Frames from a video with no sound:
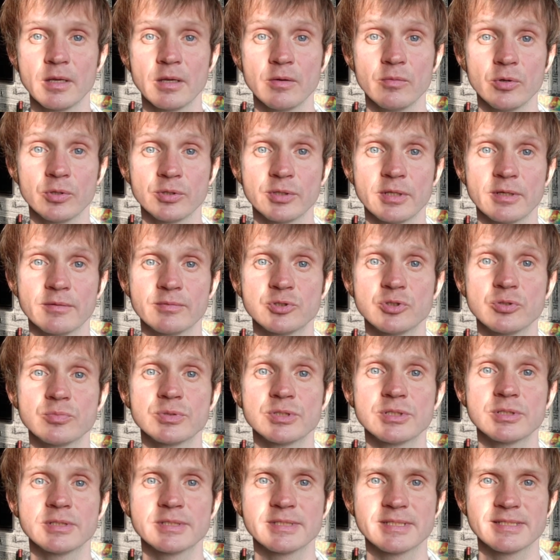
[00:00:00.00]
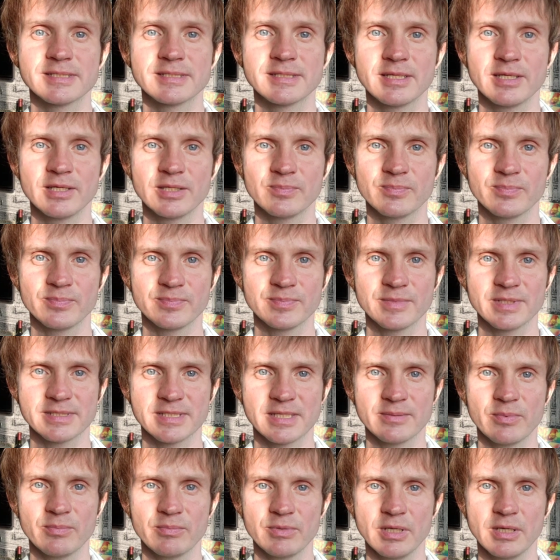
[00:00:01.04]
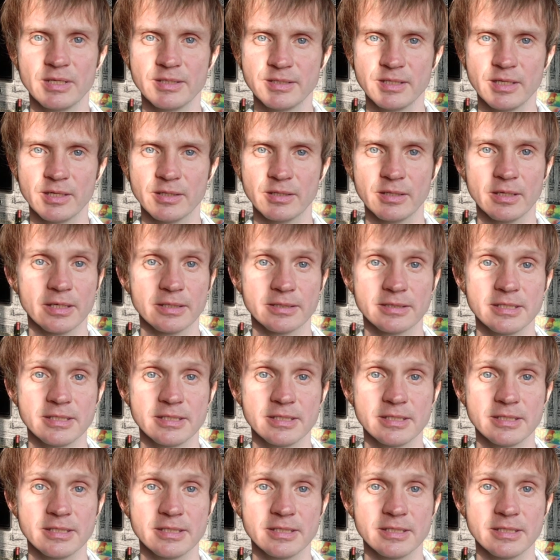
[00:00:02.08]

Вот. Так в чем же состоит на самом деле техника?